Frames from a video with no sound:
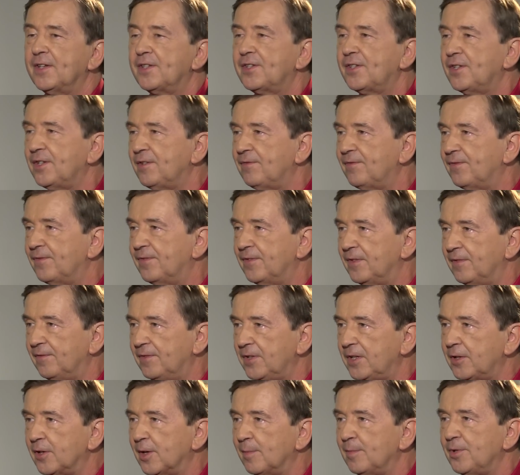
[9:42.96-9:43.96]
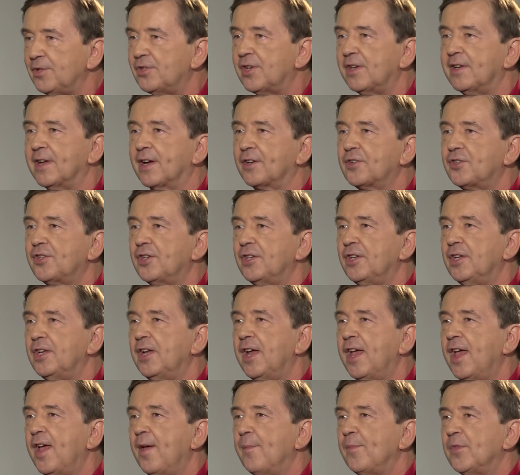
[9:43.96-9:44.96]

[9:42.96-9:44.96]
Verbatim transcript: jest i w, w ich obliczeniach, czyli